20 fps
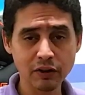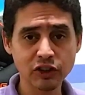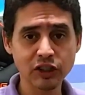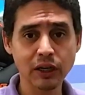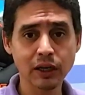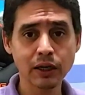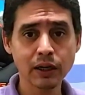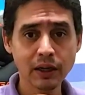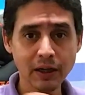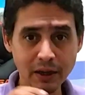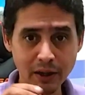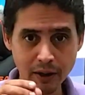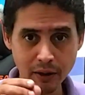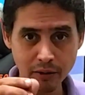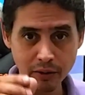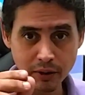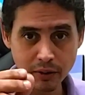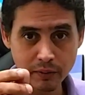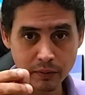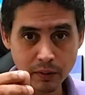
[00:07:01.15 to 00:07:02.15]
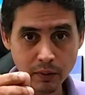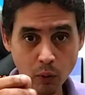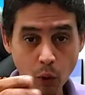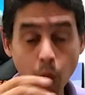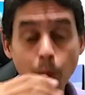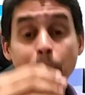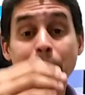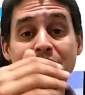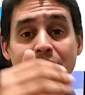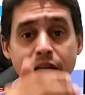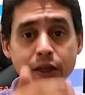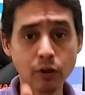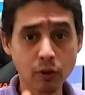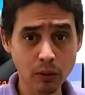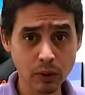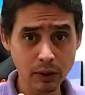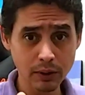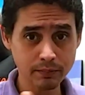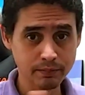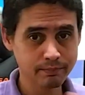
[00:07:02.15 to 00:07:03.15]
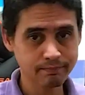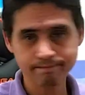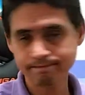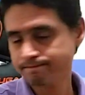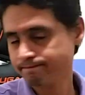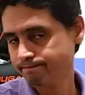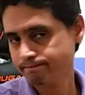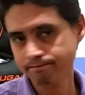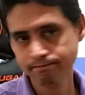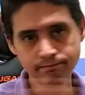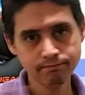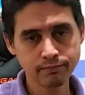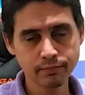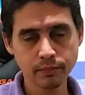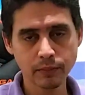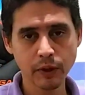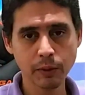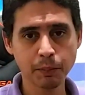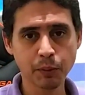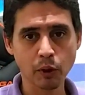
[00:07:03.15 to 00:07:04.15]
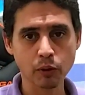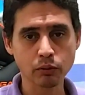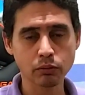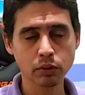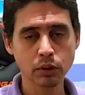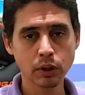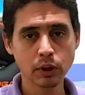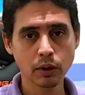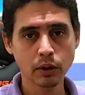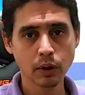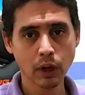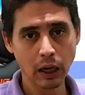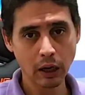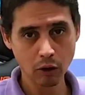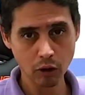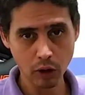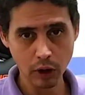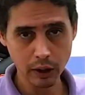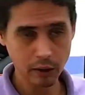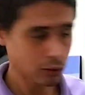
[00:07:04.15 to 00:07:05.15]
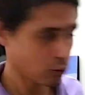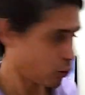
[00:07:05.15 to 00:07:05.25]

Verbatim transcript: já com película e pronto. Agora o